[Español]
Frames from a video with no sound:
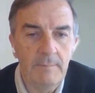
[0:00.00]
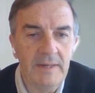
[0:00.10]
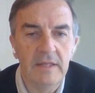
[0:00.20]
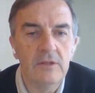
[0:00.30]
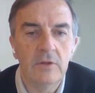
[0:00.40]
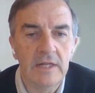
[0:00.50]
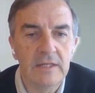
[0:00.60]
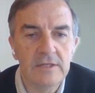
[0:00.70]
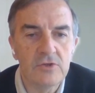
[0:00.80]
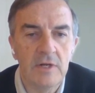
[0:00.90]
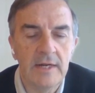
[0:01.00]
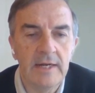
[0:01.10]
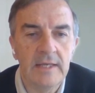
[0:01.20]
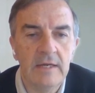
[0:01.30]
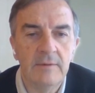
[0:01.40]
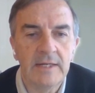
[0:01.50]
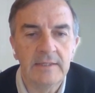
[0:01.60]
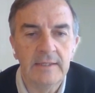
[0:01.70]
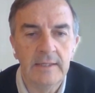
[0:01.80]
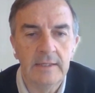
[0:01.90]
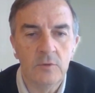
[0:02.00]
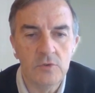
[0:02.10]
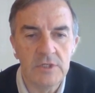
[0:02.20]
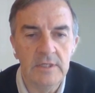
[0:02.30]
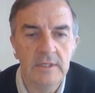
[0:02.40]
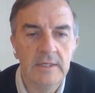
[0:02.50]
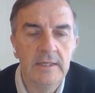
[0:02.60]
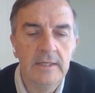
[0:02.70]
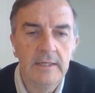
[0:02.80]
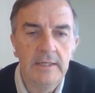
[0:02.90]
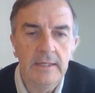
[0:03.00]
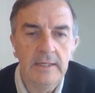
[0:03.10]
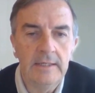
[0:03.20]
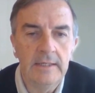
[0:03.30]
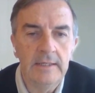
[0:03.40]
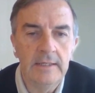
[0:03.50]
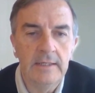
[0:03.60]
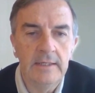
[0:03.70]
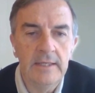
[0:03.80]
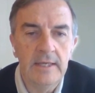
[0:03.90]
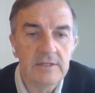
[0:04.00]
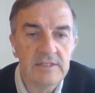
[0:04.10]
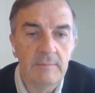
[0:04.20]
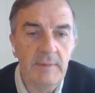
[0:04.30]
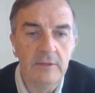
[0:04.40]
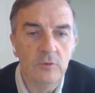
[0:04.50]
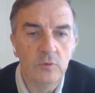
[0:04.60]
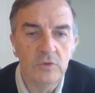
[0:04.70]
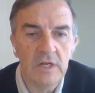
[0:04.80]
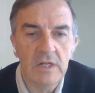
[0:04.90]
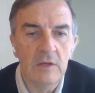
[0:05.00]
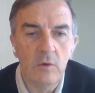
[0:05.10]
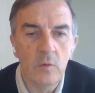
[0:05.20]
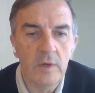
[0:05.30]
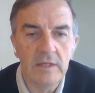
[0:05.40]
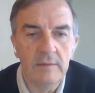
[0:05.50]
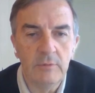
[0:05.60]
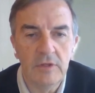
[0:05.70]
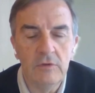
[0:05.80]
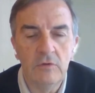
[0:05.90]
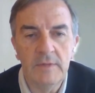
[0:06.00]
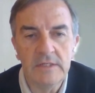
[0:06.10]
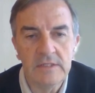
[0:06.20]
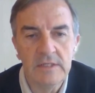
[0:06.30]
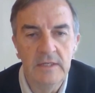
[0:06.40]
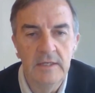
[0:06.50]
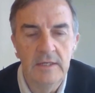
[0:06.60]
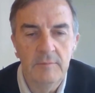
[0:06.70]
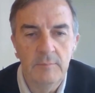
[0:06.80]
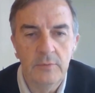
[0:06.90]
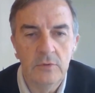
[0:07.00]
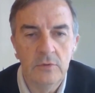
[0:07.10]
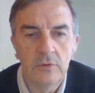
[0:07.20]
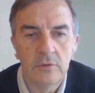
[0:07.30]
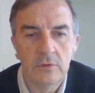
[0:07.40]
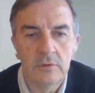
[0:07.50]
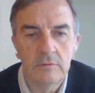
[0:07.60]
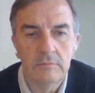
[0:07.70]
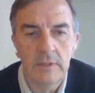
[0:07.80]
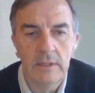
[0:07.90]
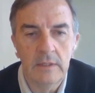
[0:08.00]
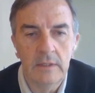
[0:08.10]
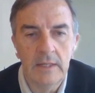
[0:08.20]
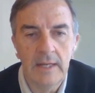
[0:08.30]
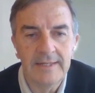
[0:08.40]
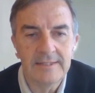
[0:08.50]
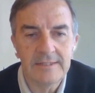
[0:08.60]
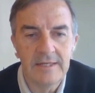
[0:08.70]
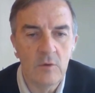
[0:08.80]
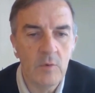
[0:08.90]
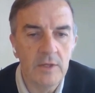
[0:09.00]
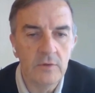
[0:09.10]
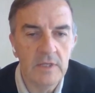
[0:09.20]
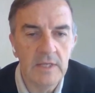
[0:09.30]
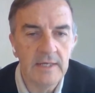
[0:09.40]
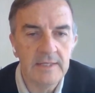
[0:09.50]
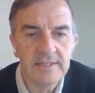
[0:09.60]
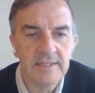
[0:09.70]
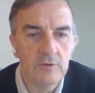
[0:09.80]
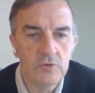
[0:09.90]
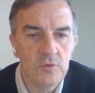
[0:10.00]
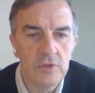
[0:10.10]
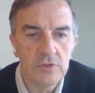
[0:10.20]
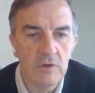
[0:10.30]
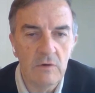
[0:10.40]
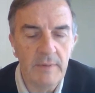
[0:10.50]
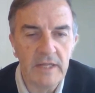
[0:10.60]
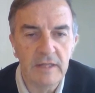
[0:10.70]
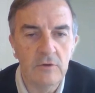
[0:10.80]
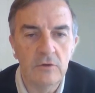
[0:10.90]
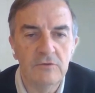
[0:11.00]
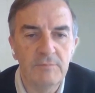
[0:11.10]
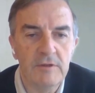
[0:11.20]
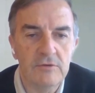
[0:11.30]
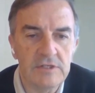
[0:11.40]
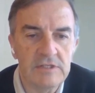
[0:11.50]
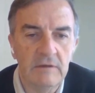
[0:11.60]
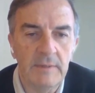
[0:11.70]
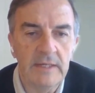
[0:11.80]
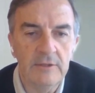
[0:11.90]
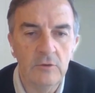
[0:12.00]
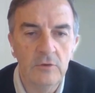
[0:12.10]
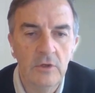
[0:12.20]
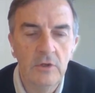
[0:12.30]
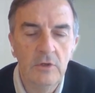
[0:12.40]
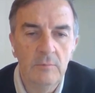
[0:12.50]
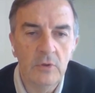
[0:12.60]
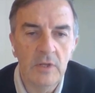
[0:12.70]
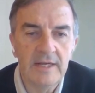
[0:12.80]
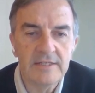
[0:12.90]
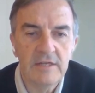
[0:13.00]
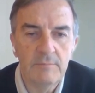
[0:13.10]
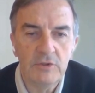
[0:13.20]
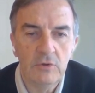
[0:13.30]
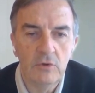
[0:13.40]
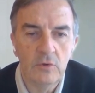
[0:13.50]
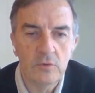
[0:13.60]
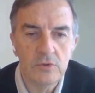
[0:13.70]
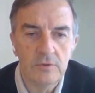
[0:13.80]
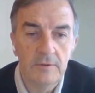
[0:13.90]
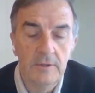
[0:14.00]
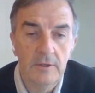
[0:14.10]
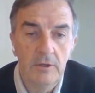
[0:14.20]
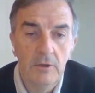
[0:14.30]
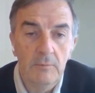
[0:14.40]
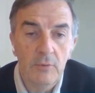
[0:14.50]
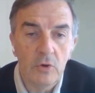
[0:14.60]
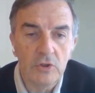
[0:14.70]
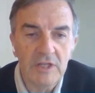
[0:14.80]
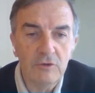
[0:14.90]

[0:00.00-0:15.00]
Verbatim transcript: que ha perdido el acceso a la energía barata rusa eh, y ahora está pagando un 30 o un 40% más por el gas licuado que llega de Estados Unidos en comparación con los precios que estaba pagando por el gas y el petróleo ruso. Por lo